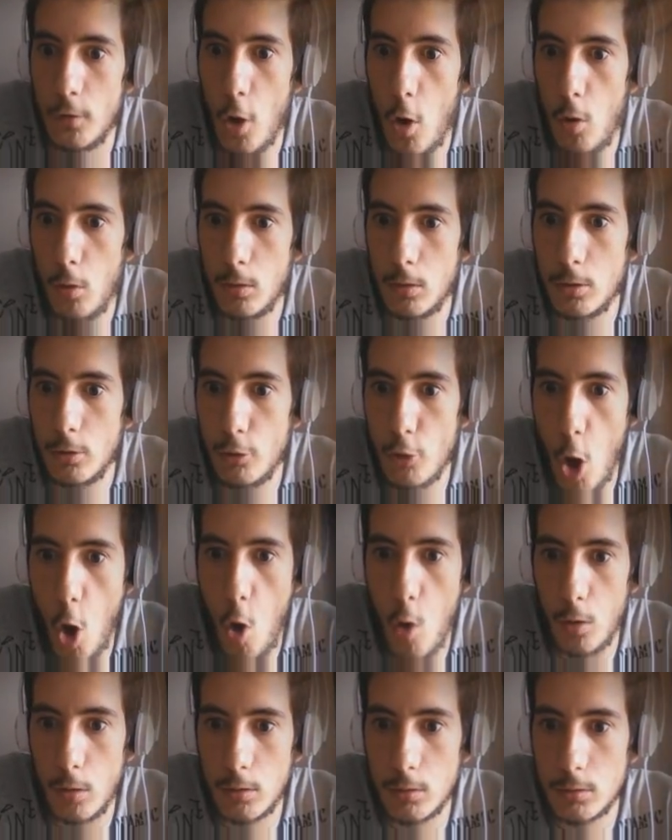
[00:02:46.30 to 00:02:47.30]
No,
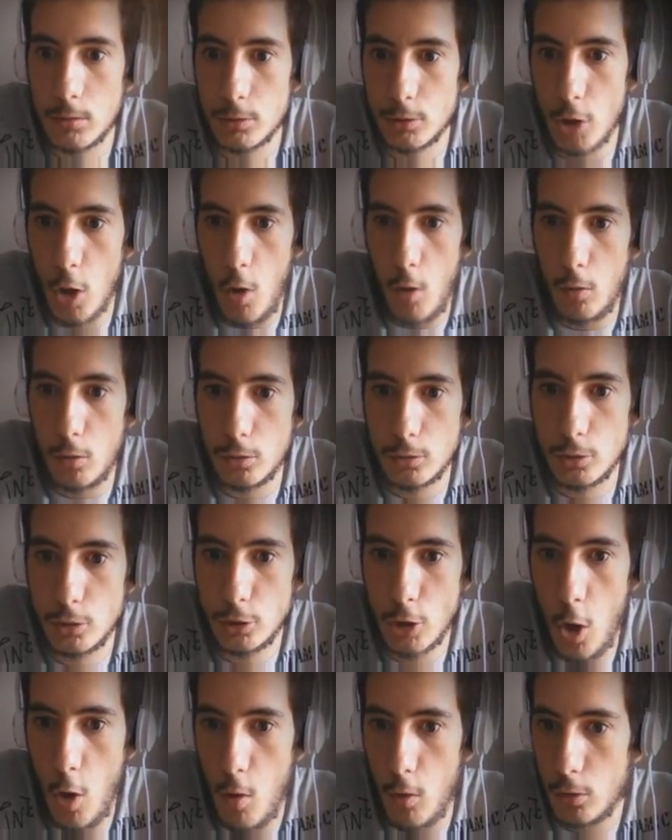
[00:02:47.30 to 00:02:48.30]
no, no,
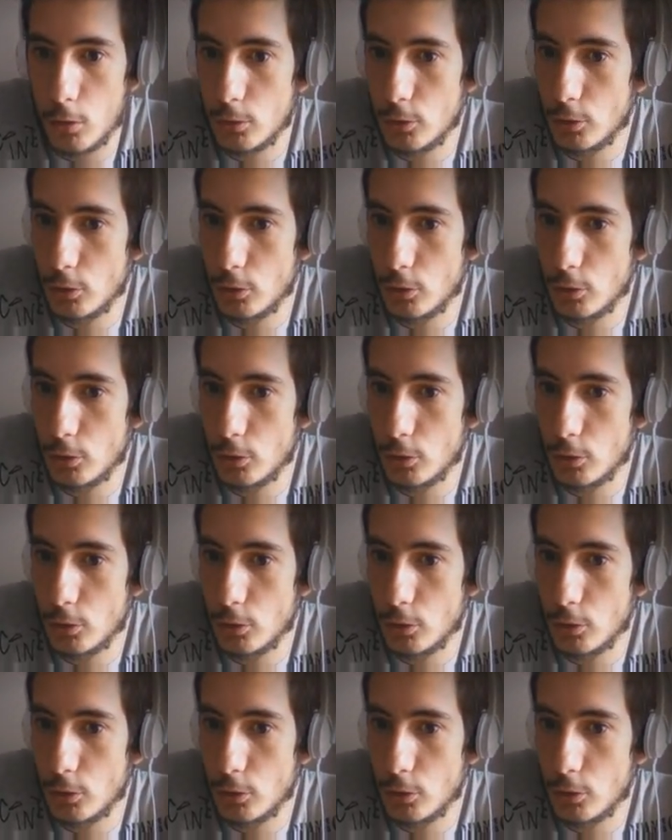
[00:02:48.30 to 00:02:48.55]
no,